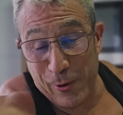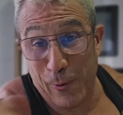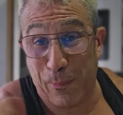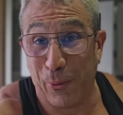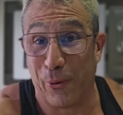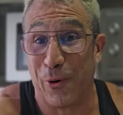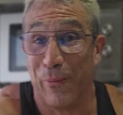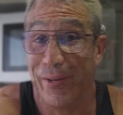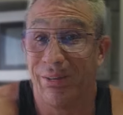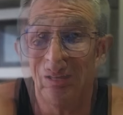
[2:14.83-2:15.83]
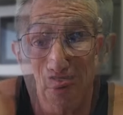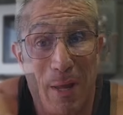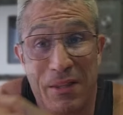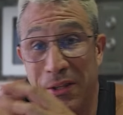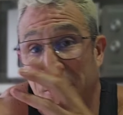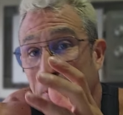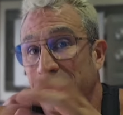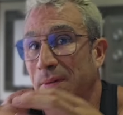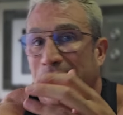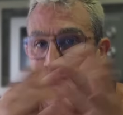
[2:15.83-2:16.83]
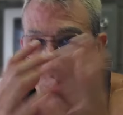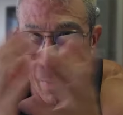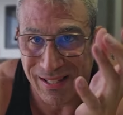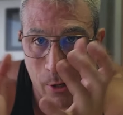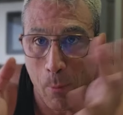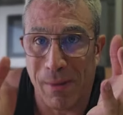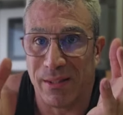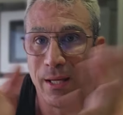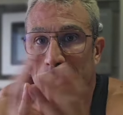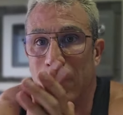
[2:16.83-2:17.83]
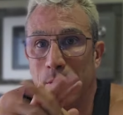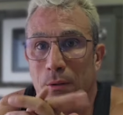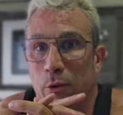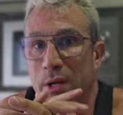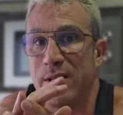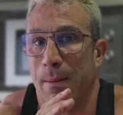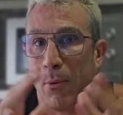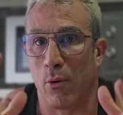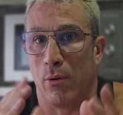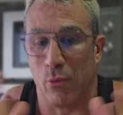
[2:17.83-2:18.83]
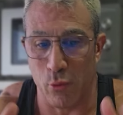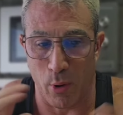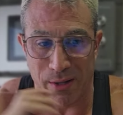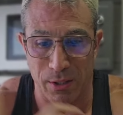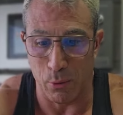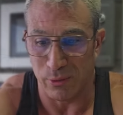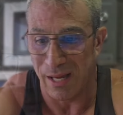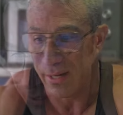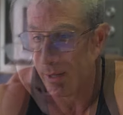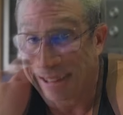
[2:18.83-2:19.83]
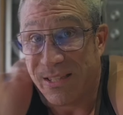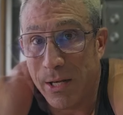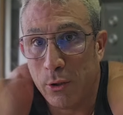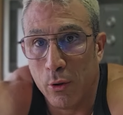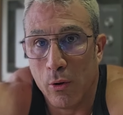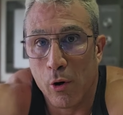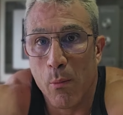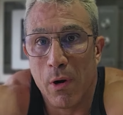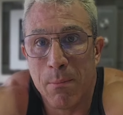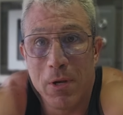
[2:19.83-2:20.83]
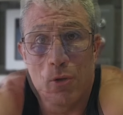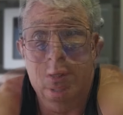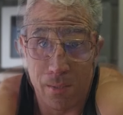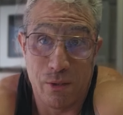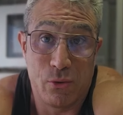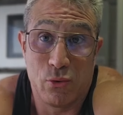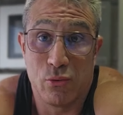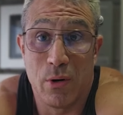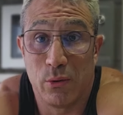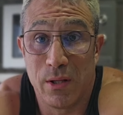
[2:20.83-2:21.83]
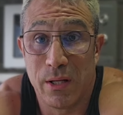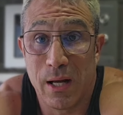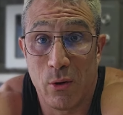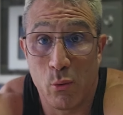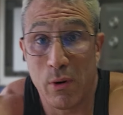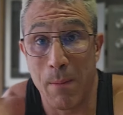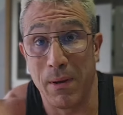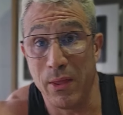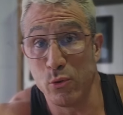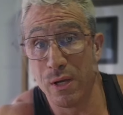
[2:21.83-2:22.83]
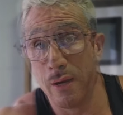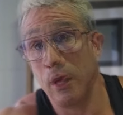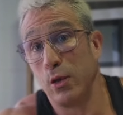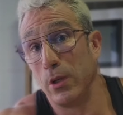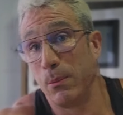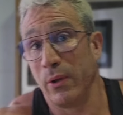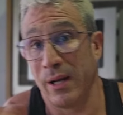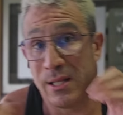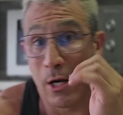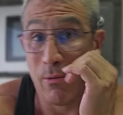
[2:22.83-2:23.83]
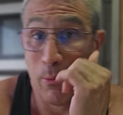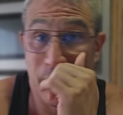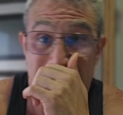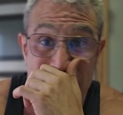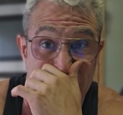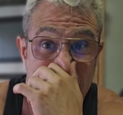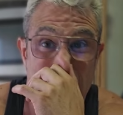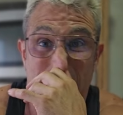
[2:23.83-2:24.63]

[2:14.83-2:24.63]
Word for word: no lo puedo comer. Pero ya te digo, si no vas a competir, no, tienes tampoco un objetivo tan, estricto como el mío, pues ya te digo, esto es una auténtica locura. En vez de usar otro tipo de grasa como podría ser el